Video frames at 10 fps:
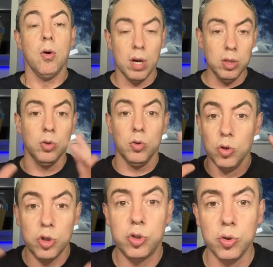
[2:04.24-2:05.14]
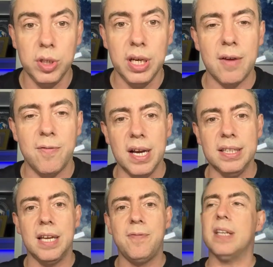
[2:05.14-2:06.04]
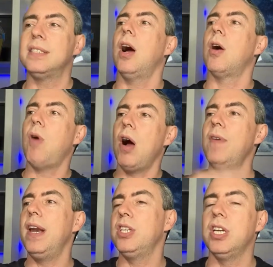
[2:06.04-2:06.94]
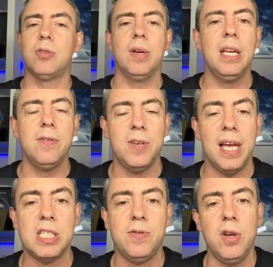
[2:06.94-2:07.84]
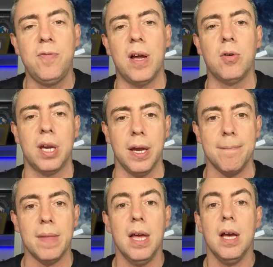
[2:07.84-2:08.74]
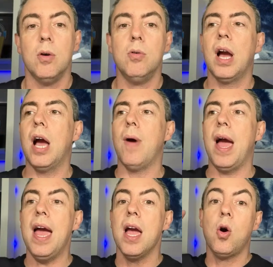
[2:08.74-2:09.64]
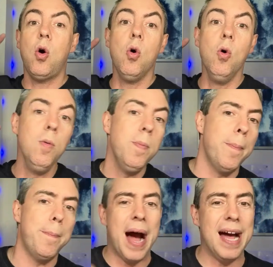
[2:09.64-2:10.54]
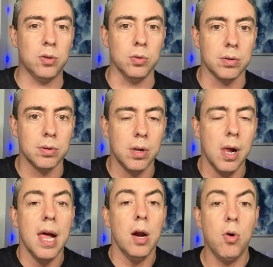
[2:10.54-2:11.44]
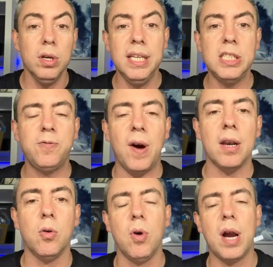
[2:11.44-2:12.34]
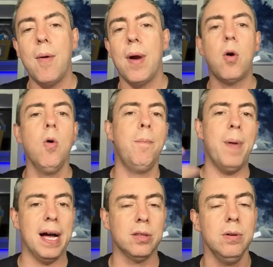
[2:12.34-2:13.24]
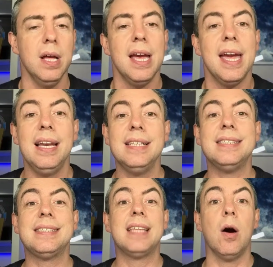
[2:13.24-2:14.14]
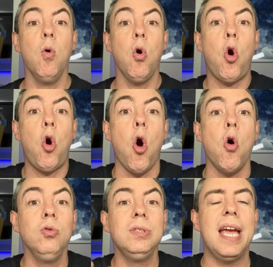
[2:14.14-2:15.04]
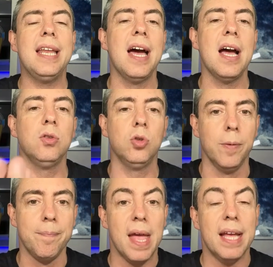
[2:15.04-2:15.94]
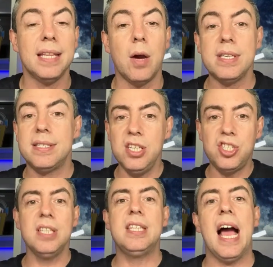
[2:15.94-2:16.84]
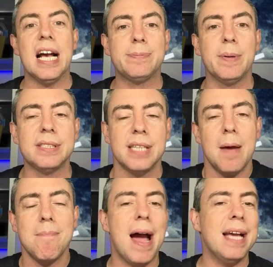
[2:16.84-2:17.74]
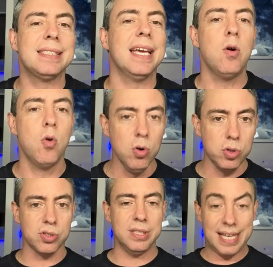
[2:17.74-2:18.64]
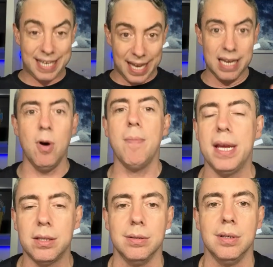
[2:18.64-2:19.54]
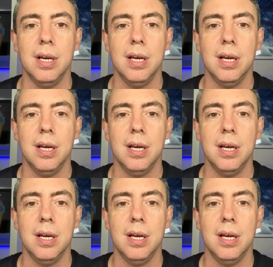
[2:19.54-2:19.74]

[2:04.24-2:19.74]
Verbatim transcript: Quando o júri levanta e fala assim, ó, qual é o veredito? E ele, eles viram e falam o quê? O réu é culpado. Quando eles falam o réu é culpado, eles estão condenando. Não existe, entre aspas, mais recursos naquele momento